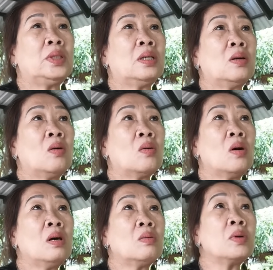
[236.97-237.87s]
nhưng cô
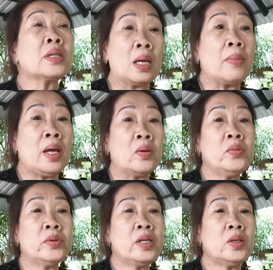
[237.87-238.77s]
có cũng có tìm
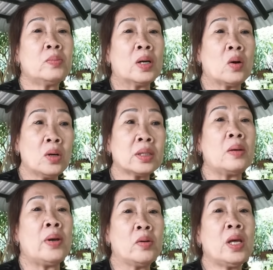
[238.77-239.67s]
hiểu nói chung là cô có
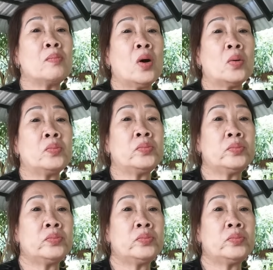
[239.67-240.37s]
tìm hiểu thêm một